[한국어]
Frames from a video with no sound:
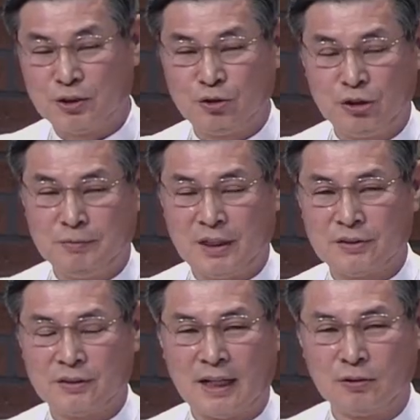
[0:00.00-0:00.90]

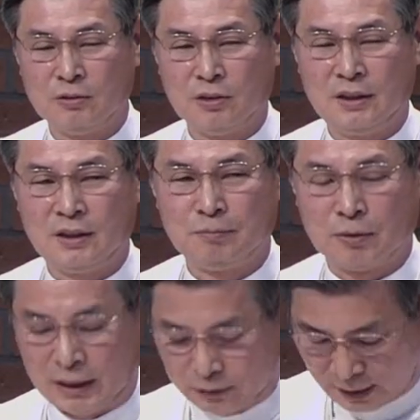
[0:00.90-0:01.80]
주님께서 나도 너희를
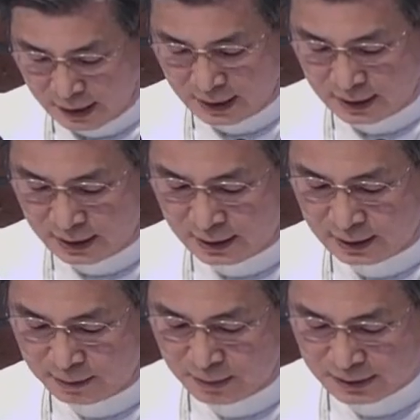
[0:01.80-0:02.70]

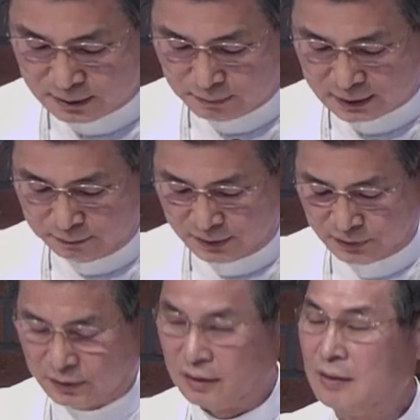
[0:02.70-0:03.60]
보내노라
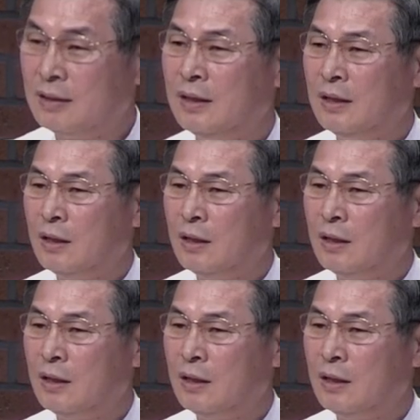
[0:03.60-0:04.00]
말씀하시면서